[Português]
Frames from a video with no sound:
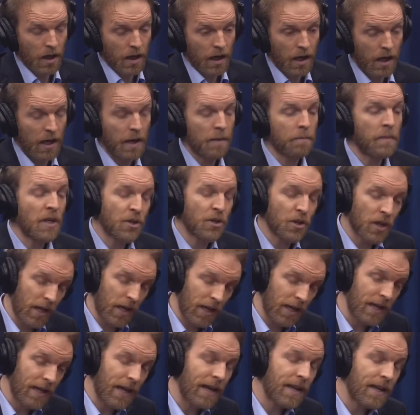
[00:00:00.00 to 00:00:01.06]
é, mentira,
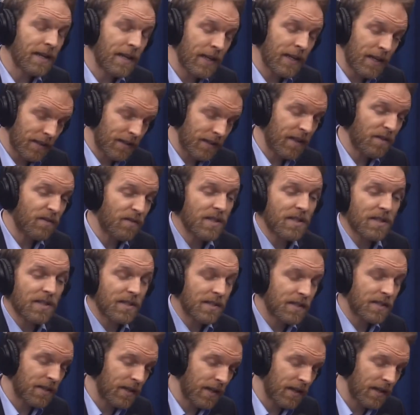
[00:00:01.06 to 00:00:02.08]
ele, ele teve esses,